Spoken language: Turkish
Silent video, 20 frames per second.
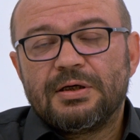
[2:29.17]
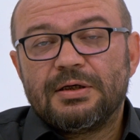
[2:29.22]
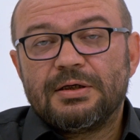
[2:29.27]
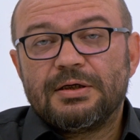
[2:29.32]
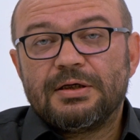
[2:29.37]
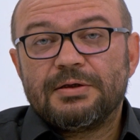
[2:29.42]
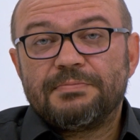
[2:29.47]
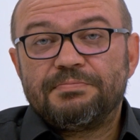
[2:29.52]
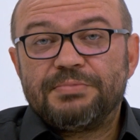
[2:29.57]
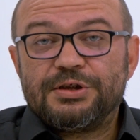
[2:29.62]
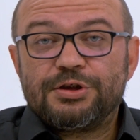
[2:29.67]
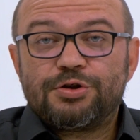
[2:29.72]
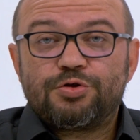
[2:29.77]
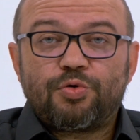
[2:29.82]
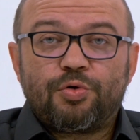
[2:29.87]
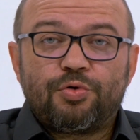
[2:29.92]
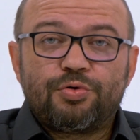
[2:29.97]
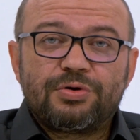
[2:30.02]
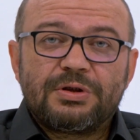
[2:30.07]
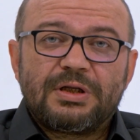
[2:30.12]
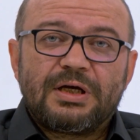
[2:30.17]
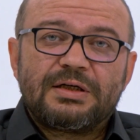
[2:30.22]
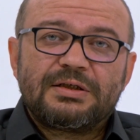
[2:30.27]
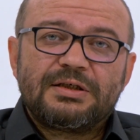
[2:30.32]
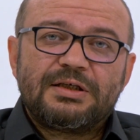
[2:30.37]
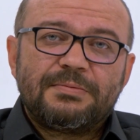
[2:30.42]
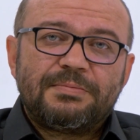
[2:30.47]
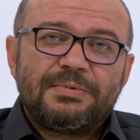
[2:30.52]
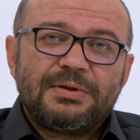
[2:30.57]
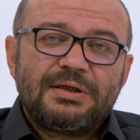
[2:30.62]
e, biz onlar
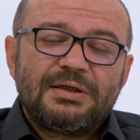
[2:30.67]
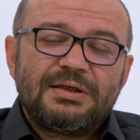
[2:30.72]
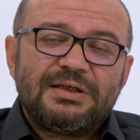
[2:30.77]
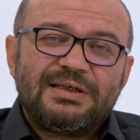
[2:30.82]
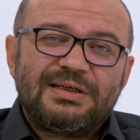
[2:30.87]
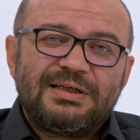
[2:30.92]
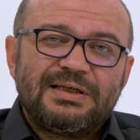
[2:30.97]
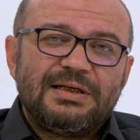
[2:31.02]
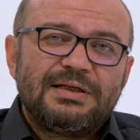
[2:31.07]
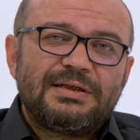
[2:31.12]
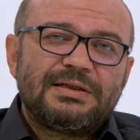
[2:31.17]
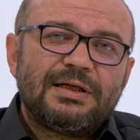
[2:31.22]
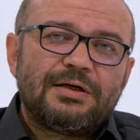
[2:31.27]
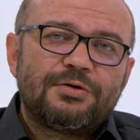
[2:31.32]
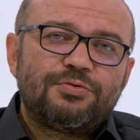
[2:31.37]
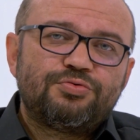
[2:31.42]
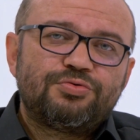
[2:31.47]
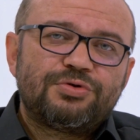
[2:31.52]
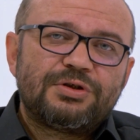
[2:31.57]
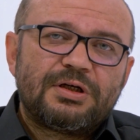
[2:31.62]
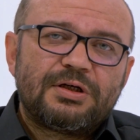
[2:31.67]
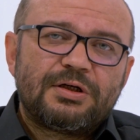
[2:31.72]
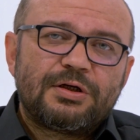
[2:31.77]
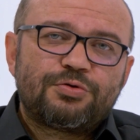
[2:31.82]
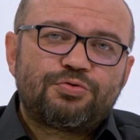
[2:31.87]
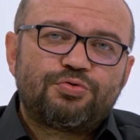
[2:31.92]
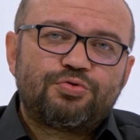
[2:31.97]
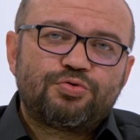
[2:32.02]
gibi ikilikler üzerine